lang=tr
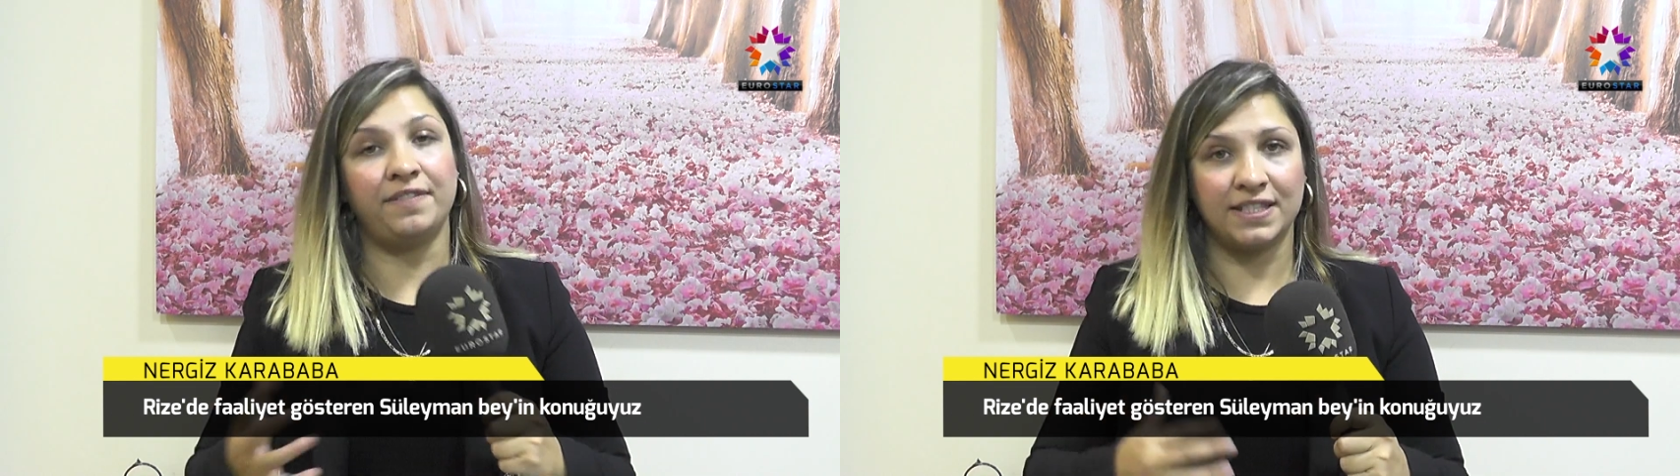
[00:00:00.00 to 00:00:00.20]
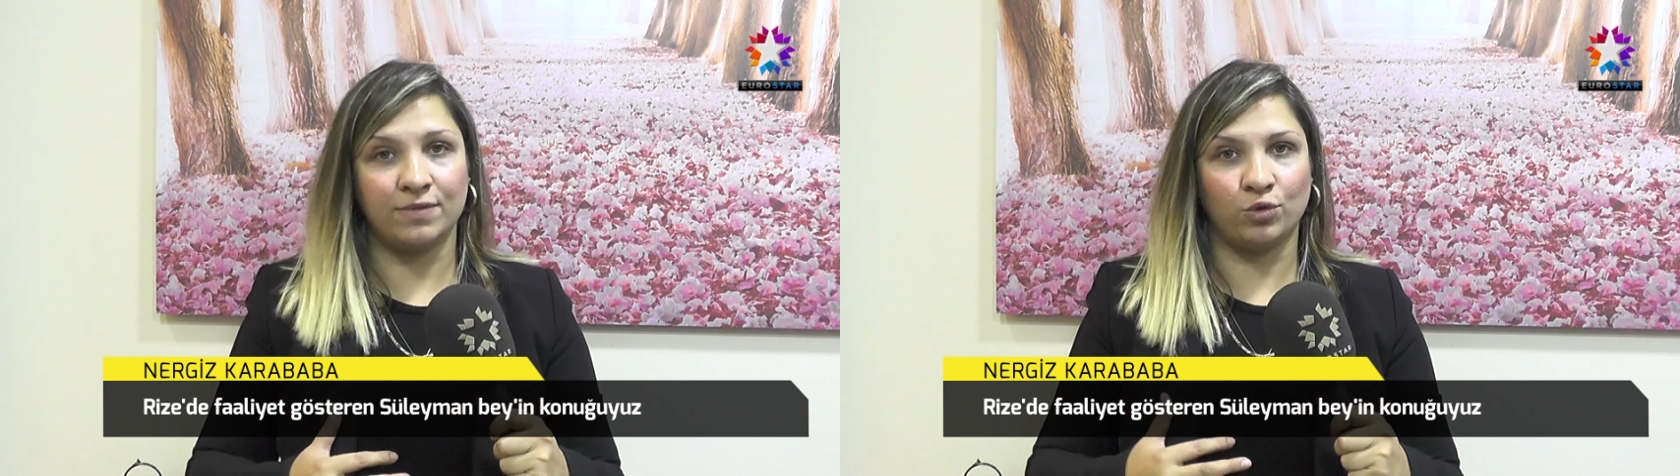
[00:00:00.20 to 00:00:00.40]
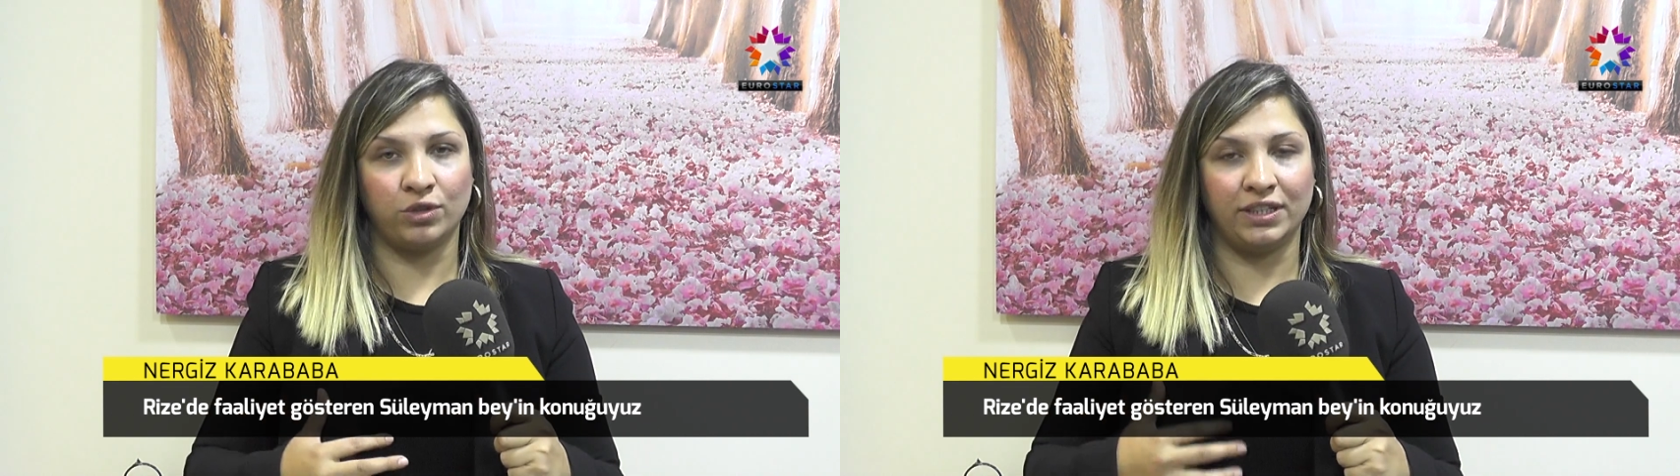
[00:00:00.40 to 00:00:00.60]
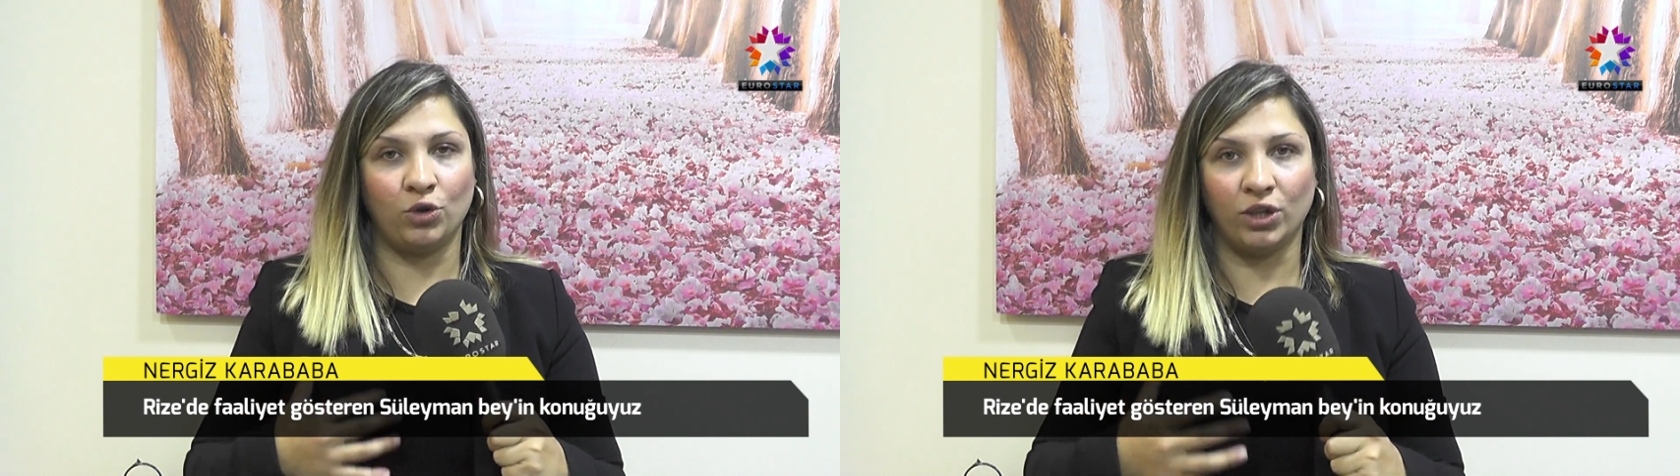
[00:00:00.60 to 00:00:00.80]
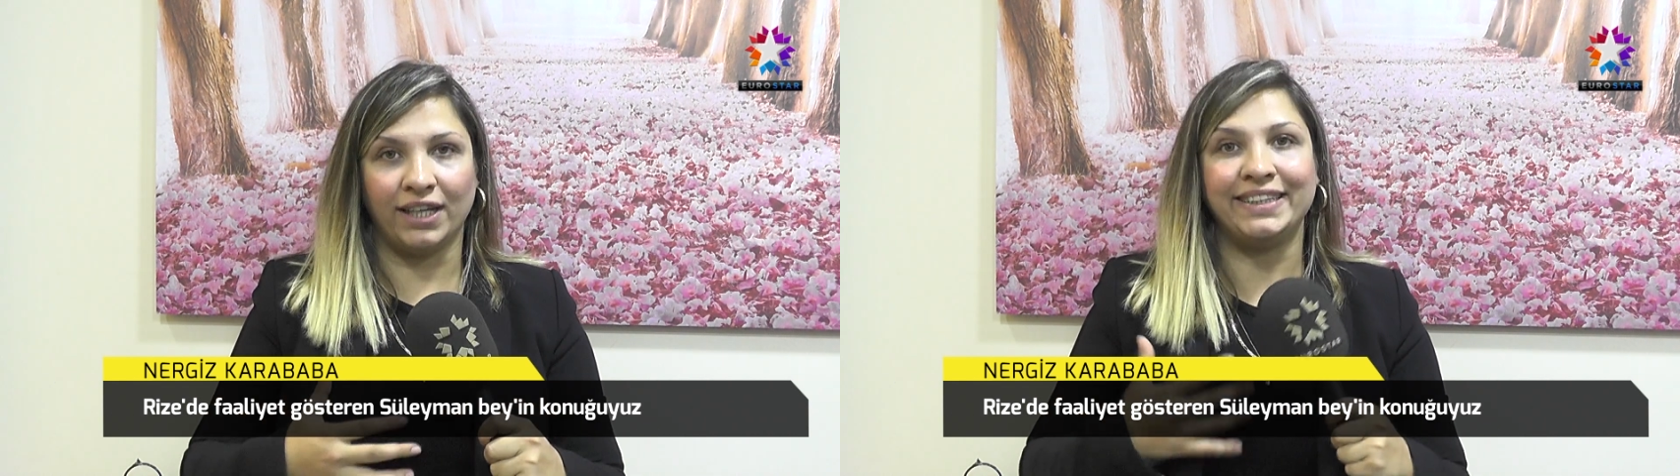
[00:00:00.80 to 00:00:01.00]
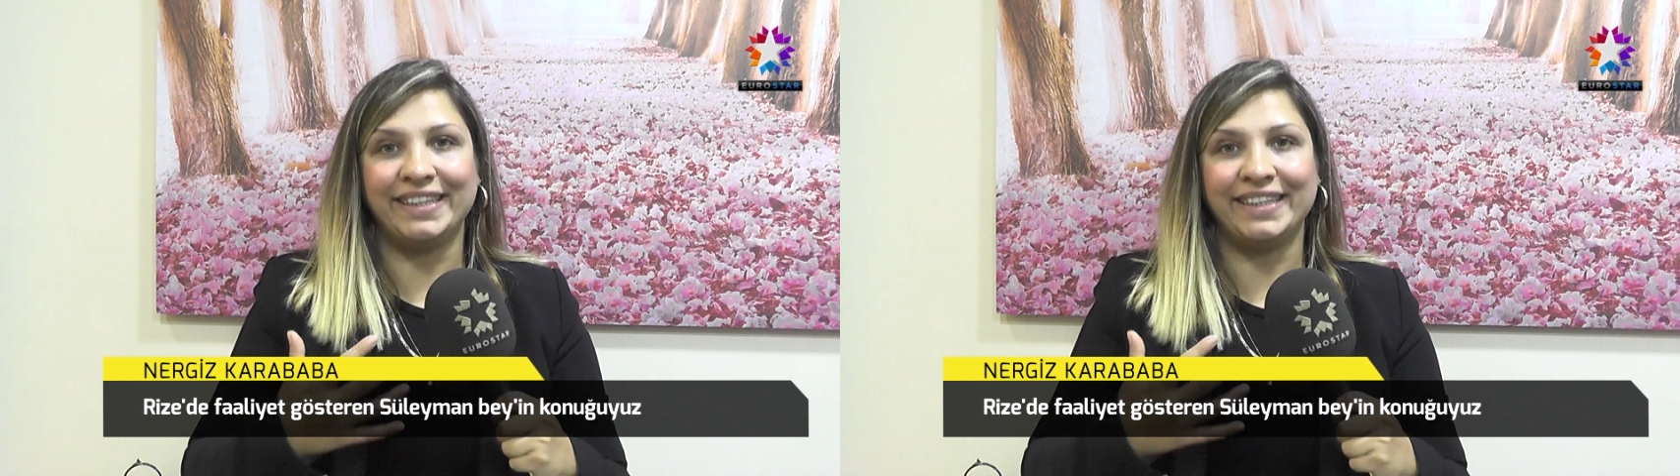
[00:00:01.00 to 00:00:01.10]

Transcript: fast foodlara olan